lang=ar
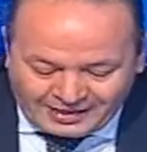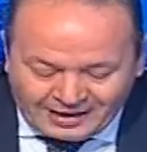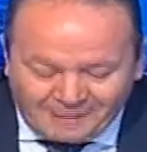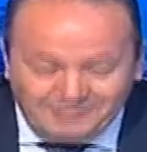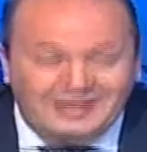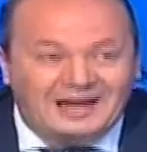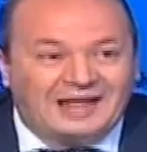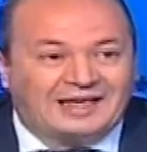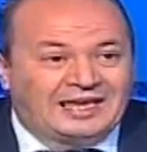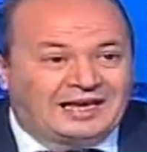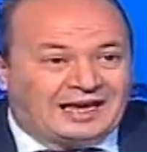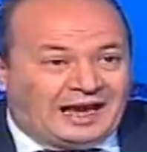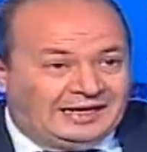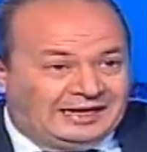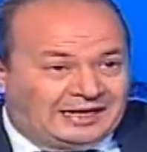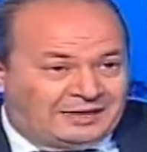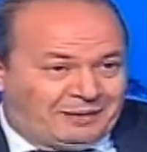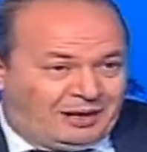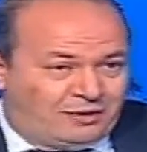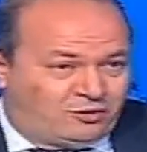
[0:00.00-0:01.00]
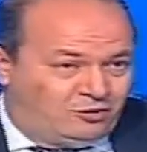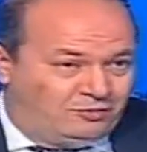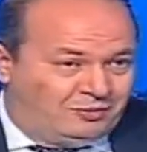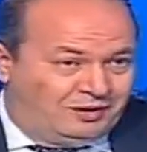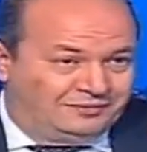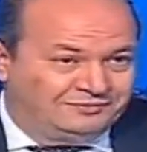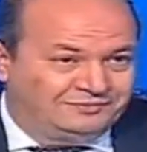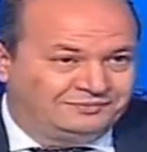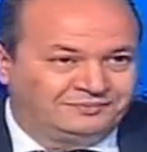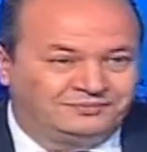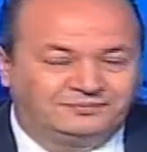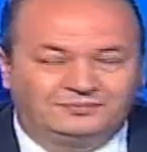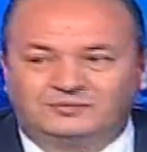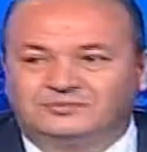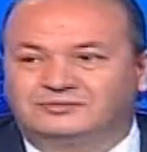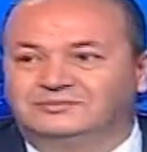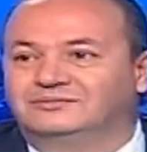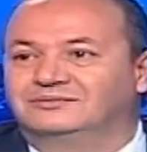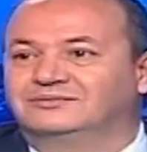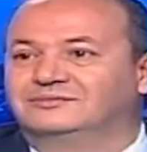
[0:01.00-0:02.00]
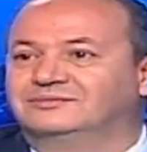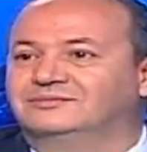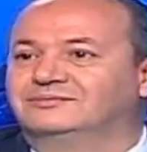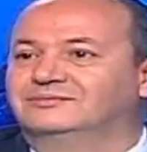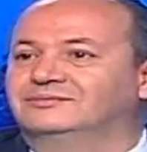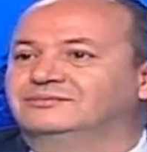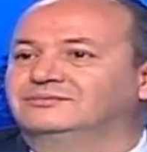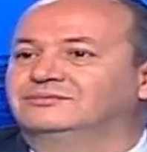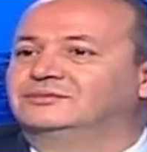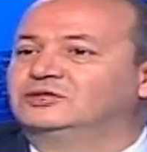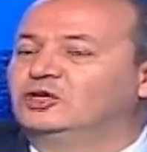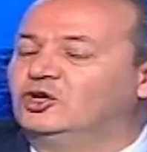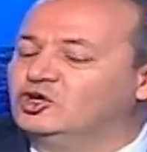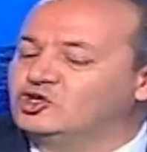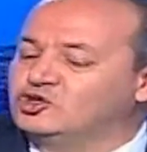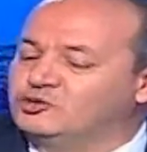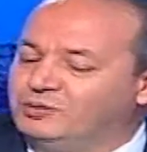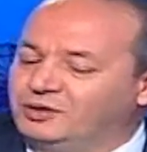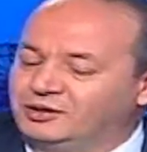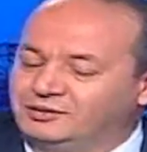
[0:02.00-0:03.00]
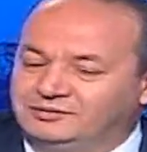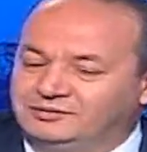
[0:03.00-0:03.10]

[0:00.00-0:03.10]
أه. اما نحكيك على اربع ذوما رجال الاعلام شكون رجال الاعلام؟